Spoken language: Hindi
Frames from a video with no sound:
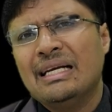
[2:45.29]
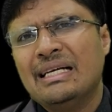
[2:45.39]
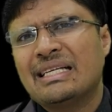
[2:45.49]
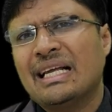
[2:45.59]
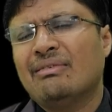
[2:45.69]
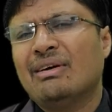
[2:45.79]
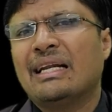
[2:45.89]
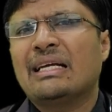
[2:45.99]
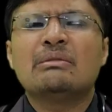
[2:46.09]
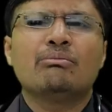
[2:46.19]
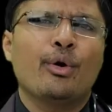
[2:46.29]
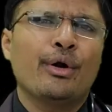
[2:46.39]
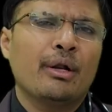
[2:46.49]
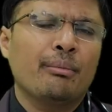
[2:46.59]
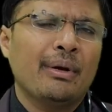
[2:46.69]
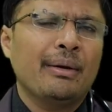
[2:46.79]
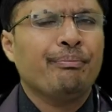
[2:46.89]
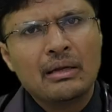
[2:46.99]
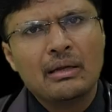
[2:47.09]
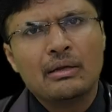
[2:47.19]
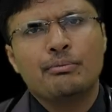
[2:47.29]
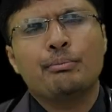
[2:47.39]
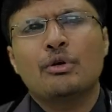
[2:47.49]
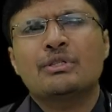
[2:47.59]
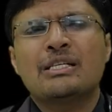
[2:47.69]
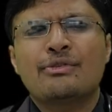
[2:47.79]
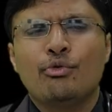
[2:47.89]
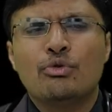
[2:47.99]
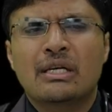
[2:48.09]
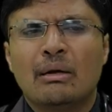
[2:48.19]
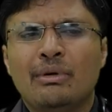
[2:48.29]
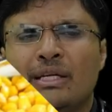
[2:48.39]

इसके अलावा नेक्स्ट इंपॉर्टेंट टिप है प्रोसेस्ड फूड्स कम